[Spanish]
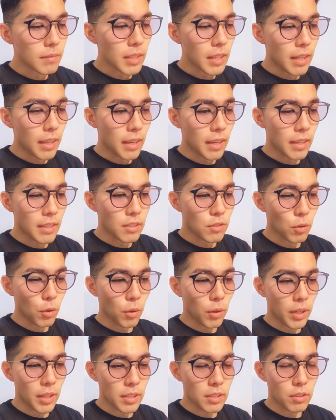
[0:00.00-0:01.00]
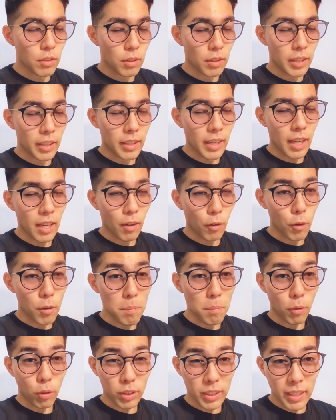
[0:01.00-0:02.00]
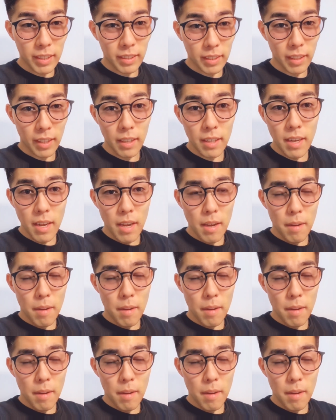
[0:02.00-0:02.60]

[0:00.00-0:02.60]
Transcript: eso es creo que algo importante